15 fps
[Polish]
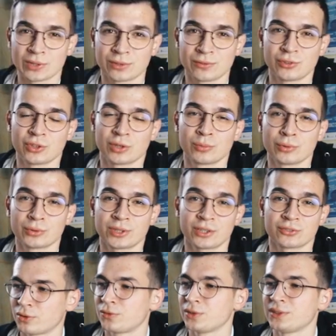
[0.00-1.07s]
zazwyczaj było
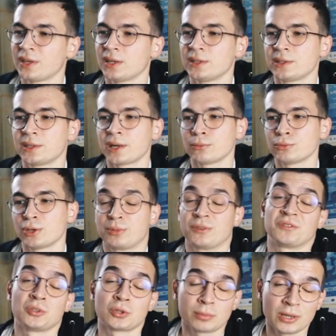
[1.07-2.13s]
tak, że freestyler grał
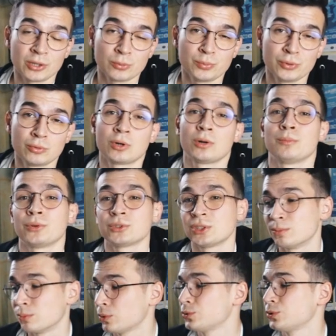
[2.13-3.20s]
najpierw normalną piłką,
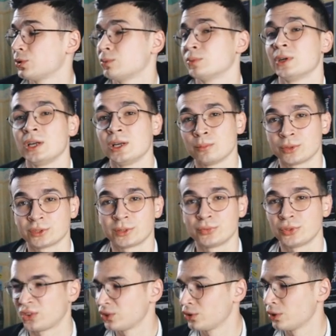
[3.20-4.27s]
potem montą,
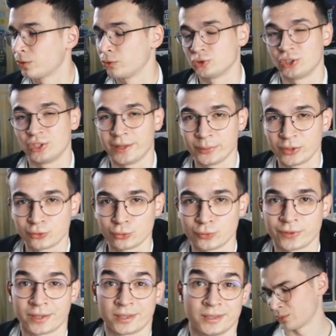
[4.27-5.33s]
potem zdecydował się na
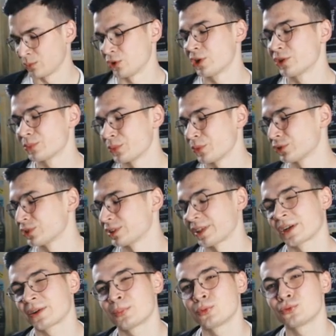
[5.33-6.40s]
meczówkę. Mo można
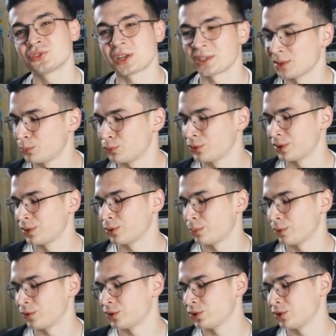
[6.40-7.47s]
tak pół żartem, pół serio
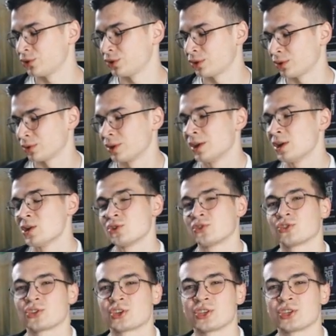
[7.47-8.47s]
powiedzieć, że to, że